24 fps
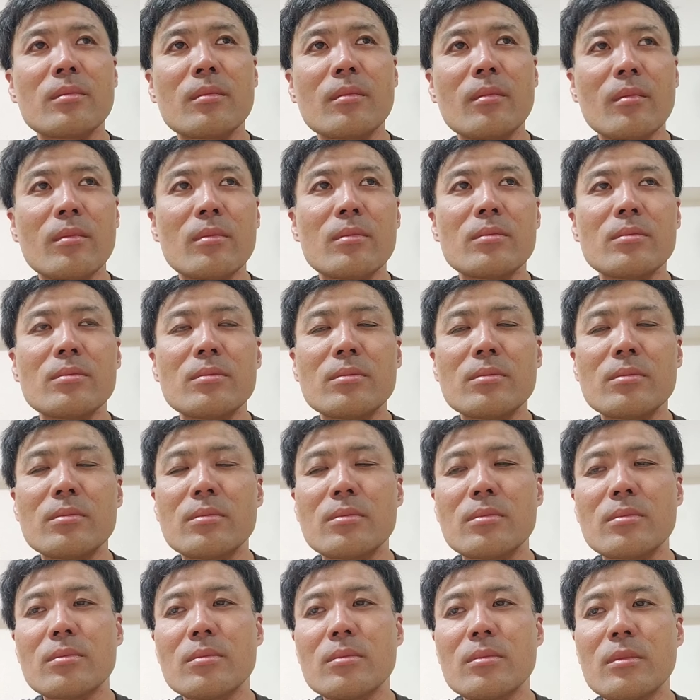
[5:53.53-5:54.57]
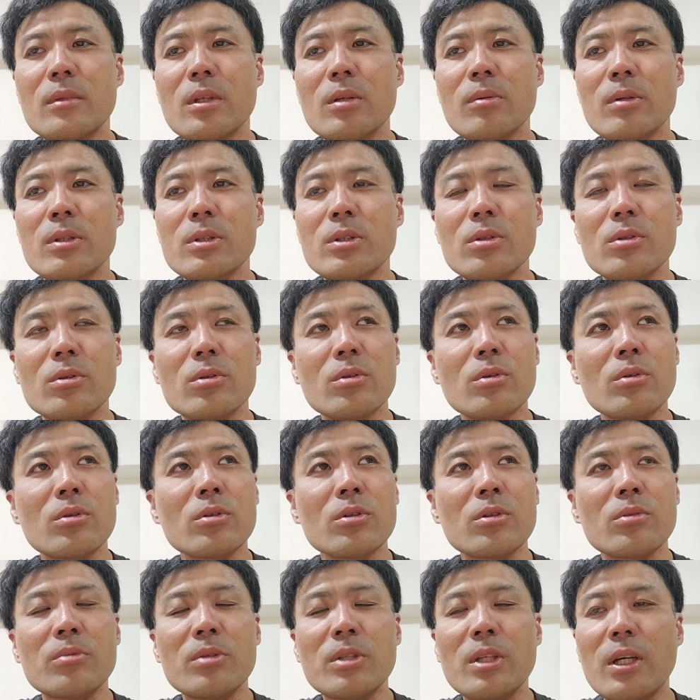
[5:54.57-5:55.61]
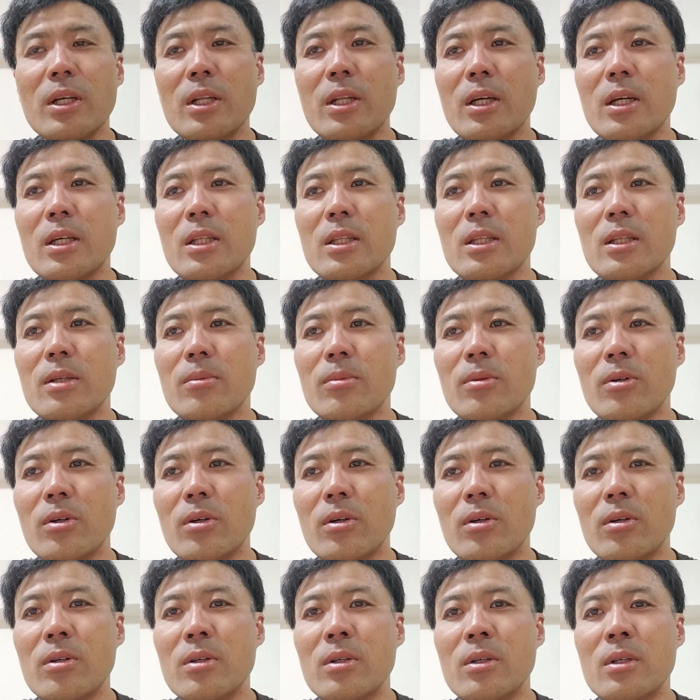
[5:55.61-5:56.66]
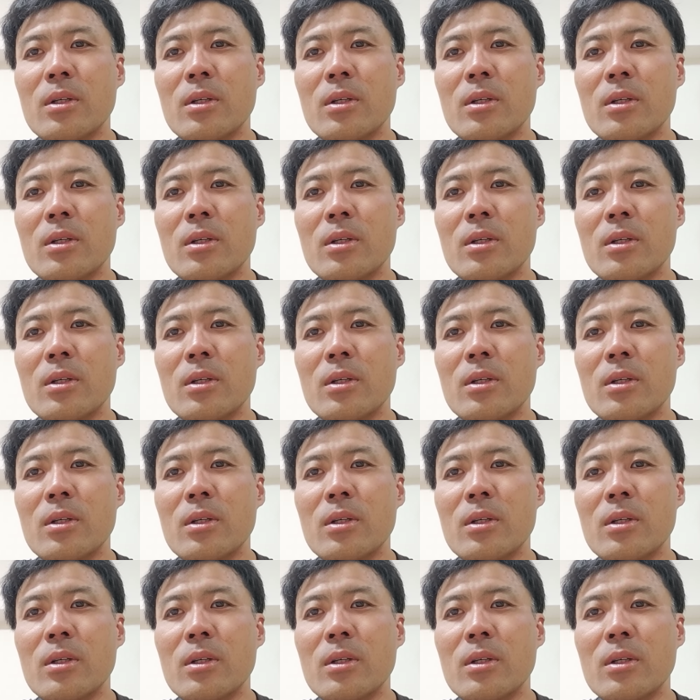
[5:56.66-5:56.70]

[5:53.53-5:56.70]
うん。でまあちょっとロングみたいなあっても